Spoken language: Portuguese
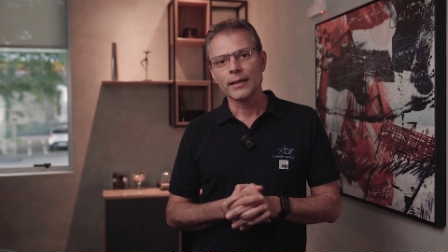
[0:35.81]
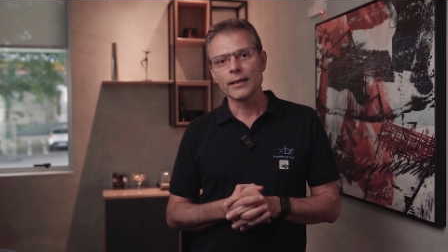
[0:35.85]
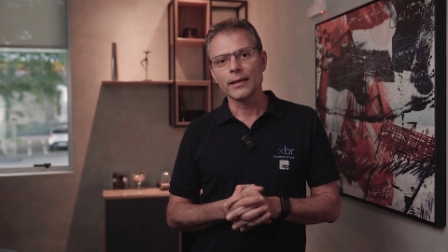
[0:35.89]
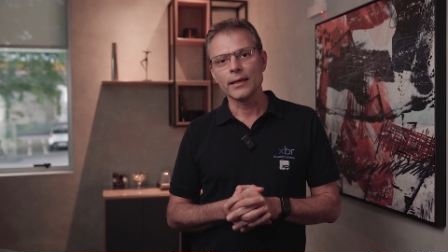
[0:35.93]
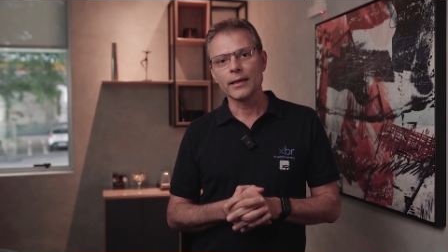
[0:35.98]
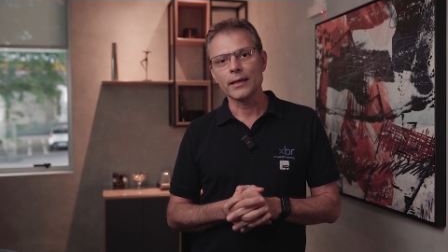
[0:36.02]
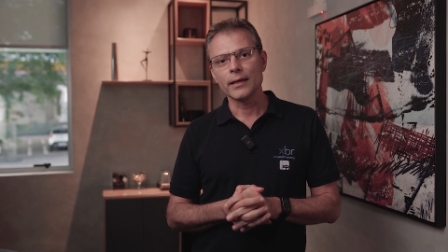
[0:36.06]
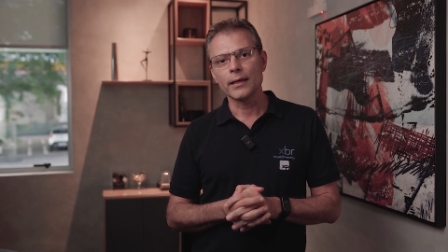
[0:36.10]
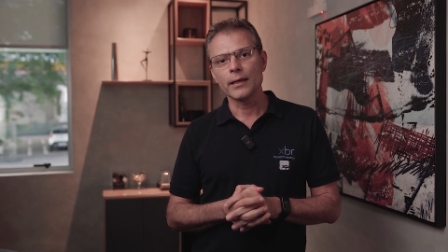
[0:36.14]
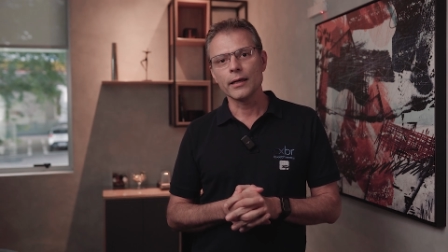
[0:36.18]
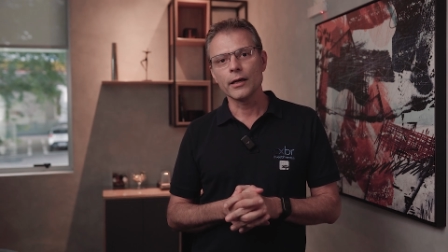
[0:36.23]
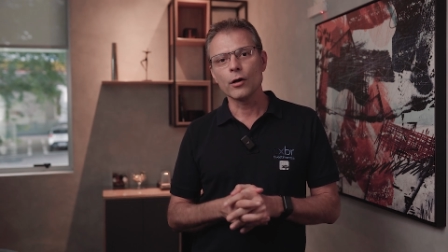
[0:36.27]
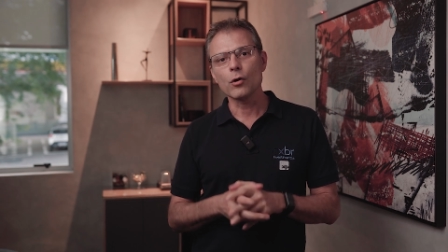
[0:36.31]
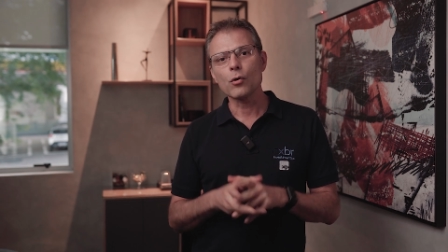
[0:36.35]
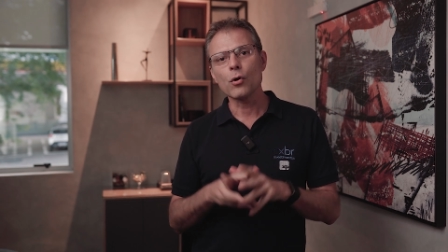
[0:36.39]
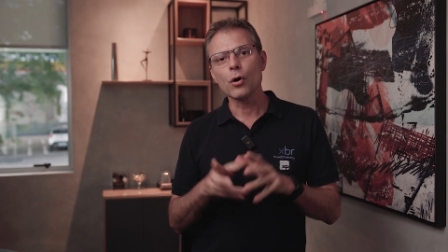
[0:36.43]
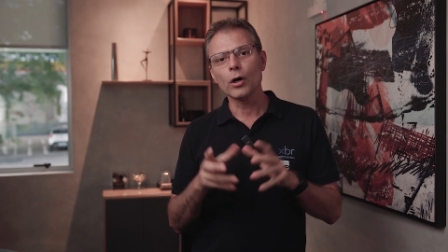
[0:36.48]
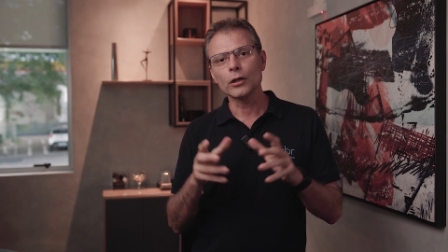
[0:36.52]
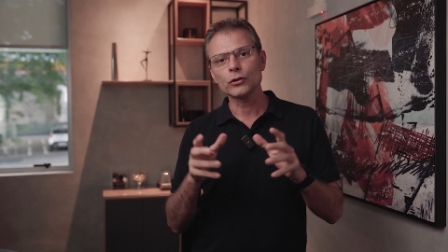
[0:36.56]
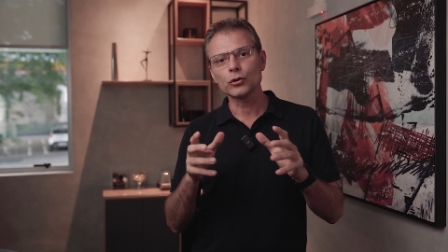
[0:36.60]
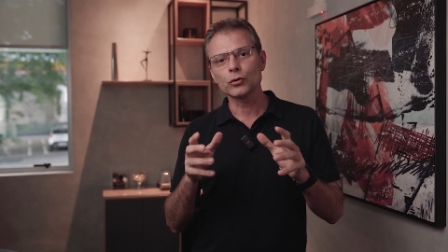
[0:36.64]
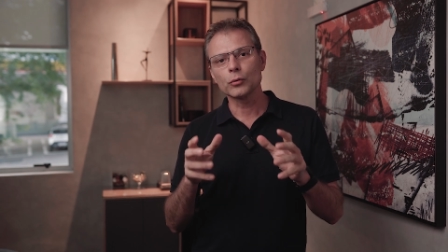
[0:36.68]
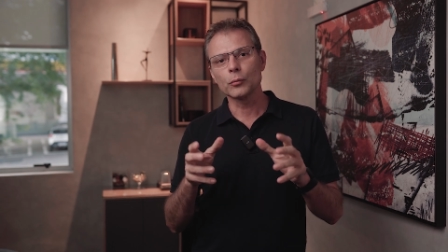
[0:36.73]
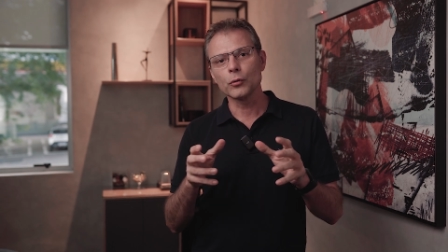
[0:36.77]
e eu
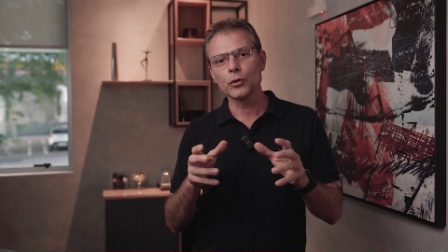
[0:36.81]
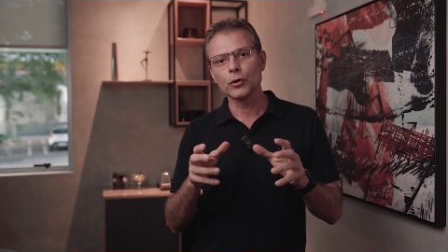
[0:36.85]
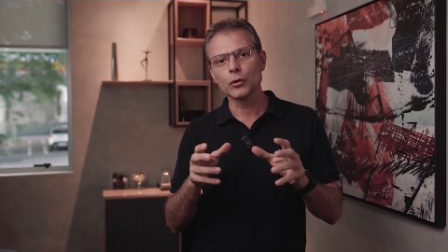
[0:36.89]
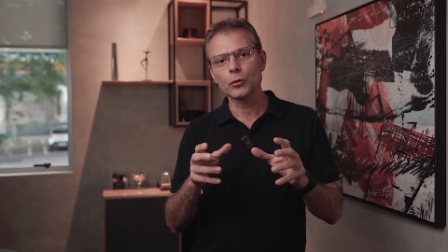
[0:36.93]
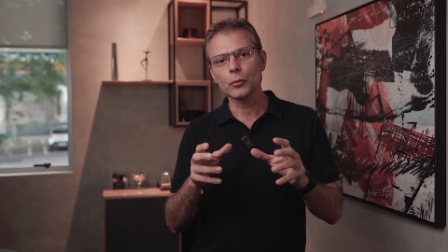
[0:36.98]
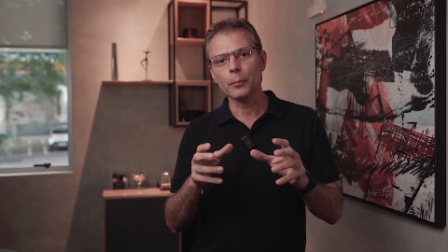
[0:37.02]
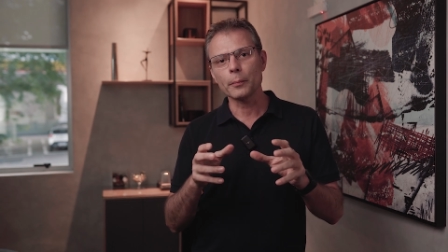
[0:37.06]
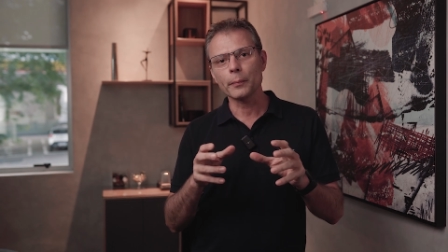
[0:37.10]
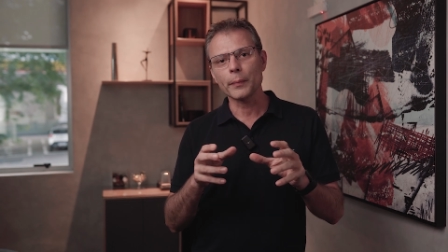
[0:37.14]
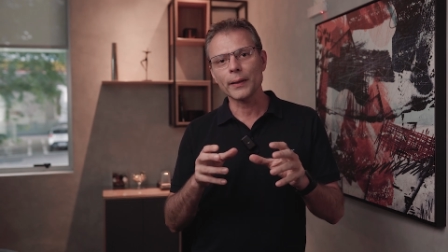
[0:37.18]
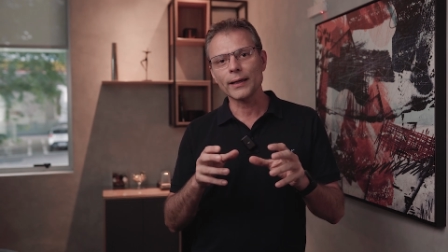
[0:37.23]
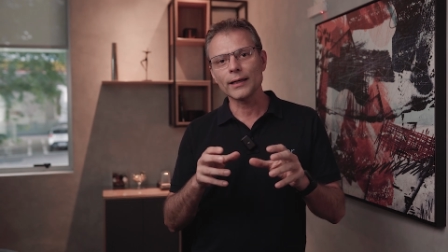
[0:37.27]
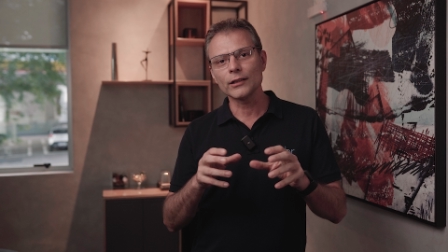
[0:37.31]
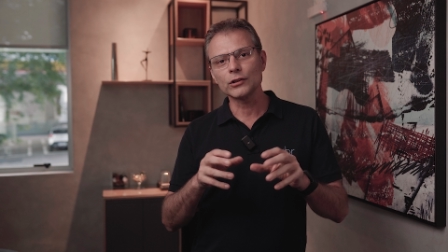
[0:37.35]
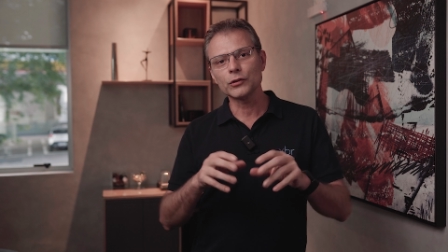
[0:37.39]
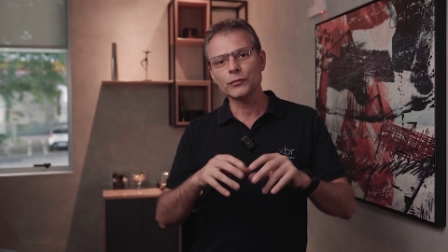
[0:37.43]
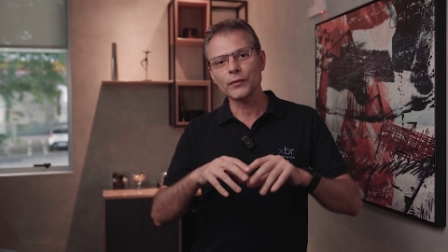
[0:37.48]
gosto muito pela